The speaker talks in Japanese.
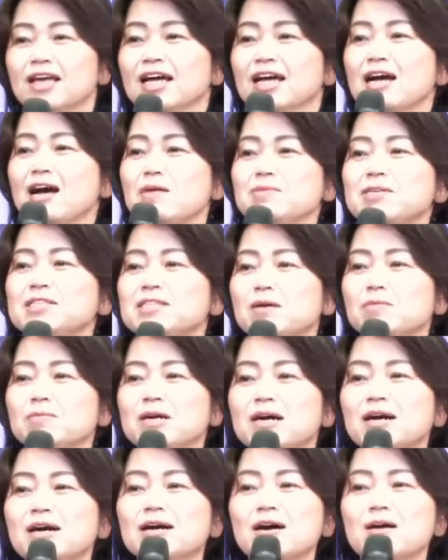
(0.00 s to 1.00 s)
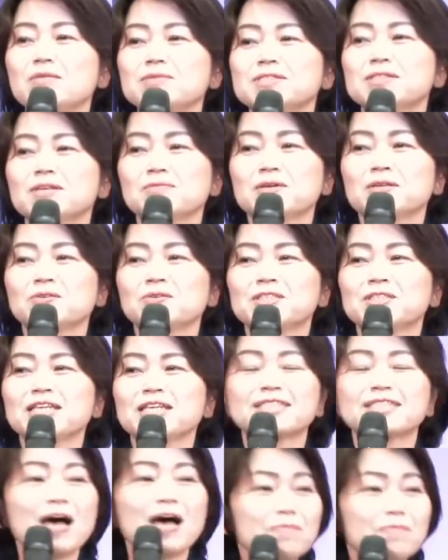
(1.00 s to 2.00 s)
神様が神様として
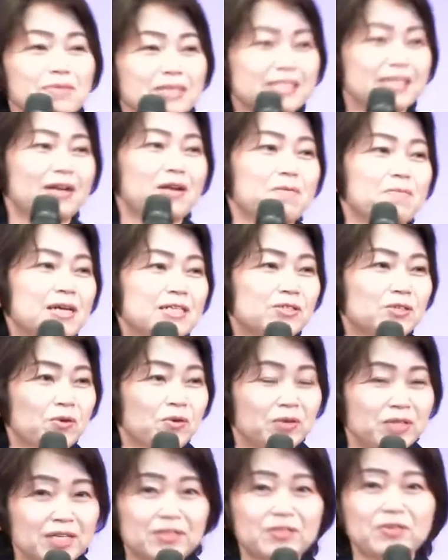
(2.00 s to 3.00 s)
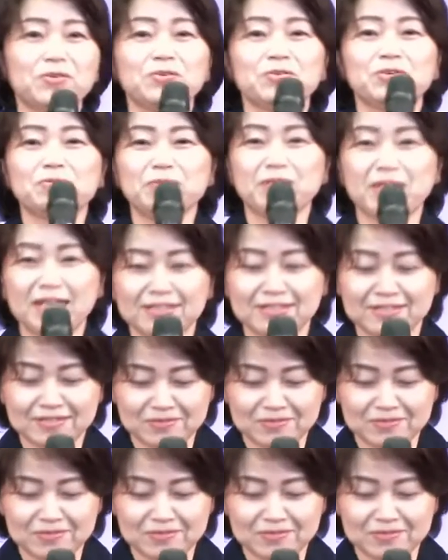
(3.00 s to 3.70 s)
賛美されますようにという意味です。